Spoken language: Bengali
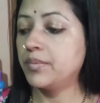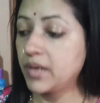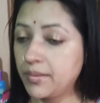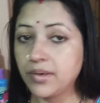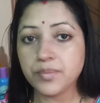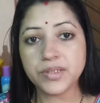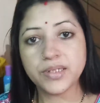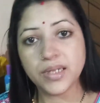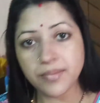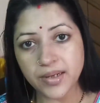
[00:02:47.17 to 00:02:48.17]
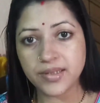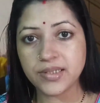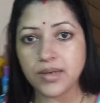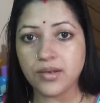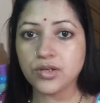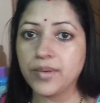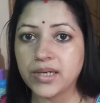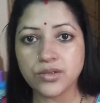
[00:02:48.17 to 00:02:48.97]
তারপরে আবার পিসিদের বাড়িতে যাওয়া সব